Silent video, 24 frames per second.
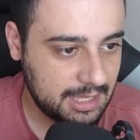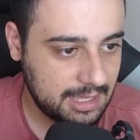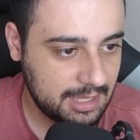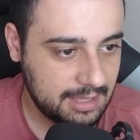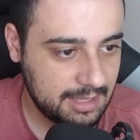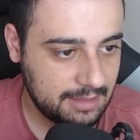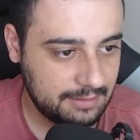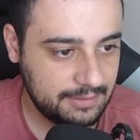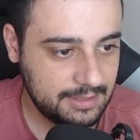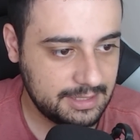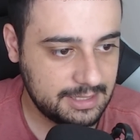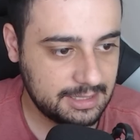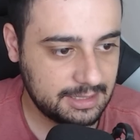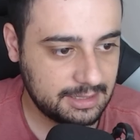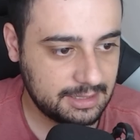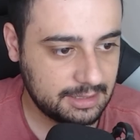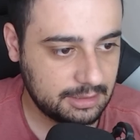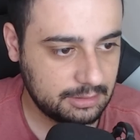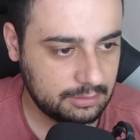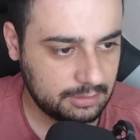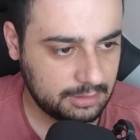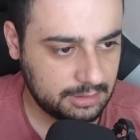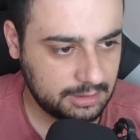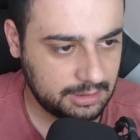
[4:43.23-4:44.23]
Tá
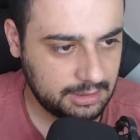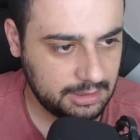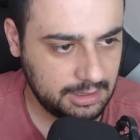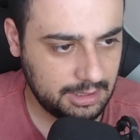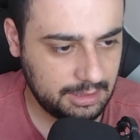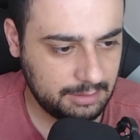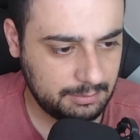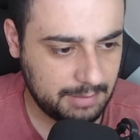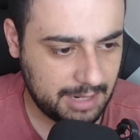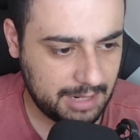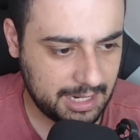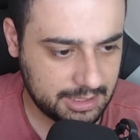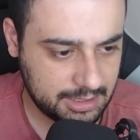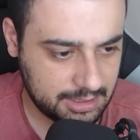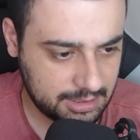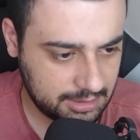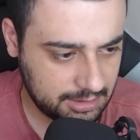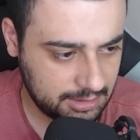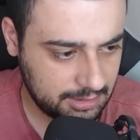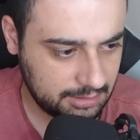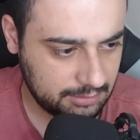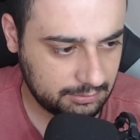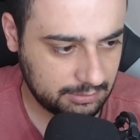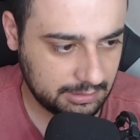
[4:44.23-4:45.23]
visitando aqui,
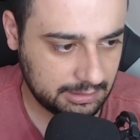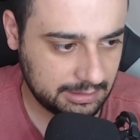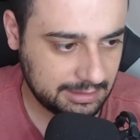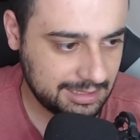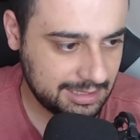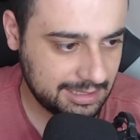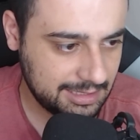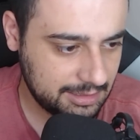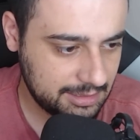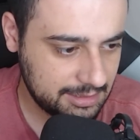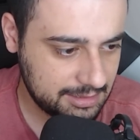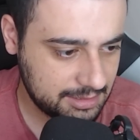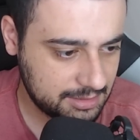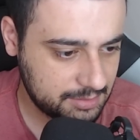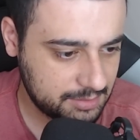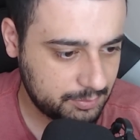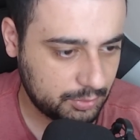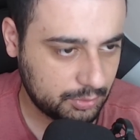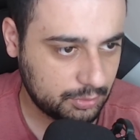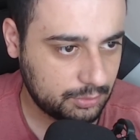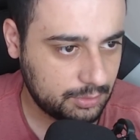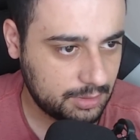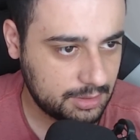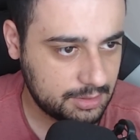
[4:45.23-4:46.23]
baixando e ganhando essas
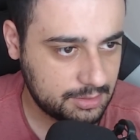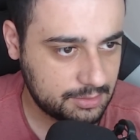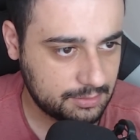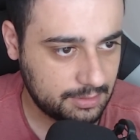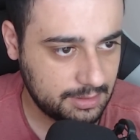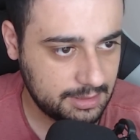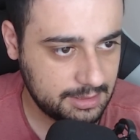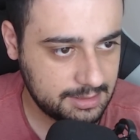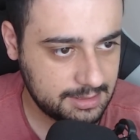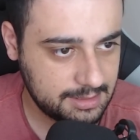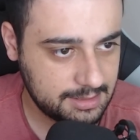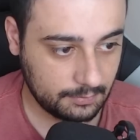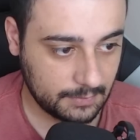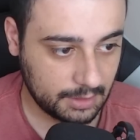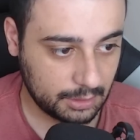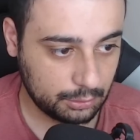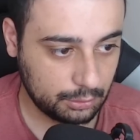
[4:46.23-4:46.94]
pontuações.